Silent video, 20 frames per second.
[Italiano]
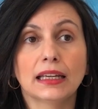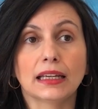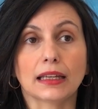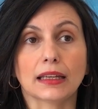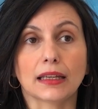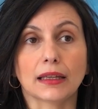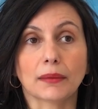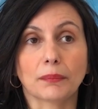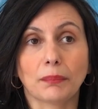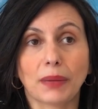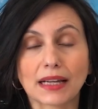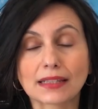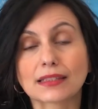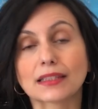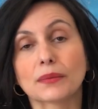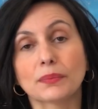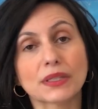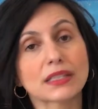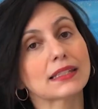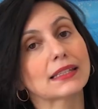Eh,
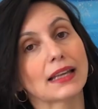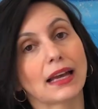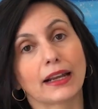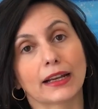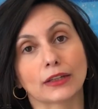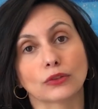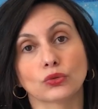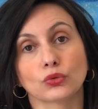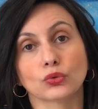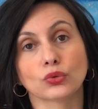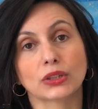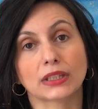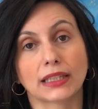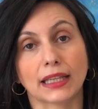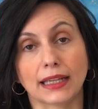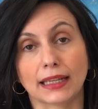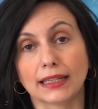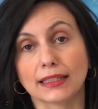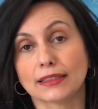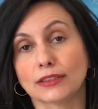basta pensare a
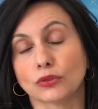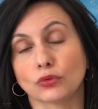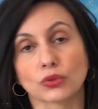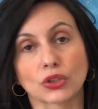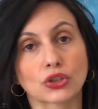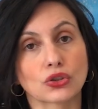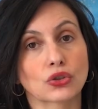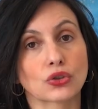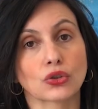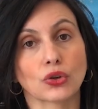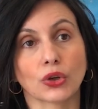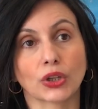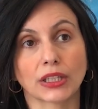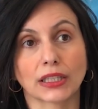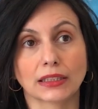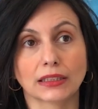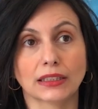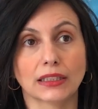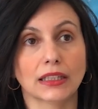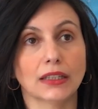tutte le
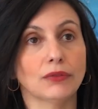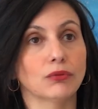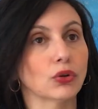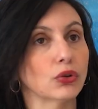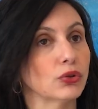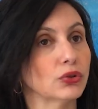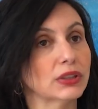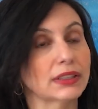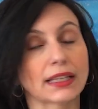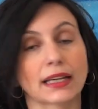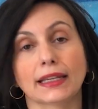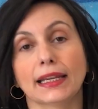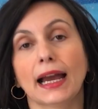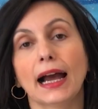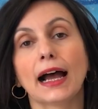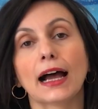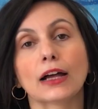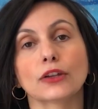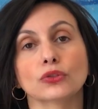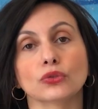situazioni di
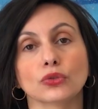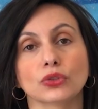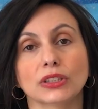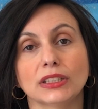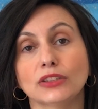volontariato,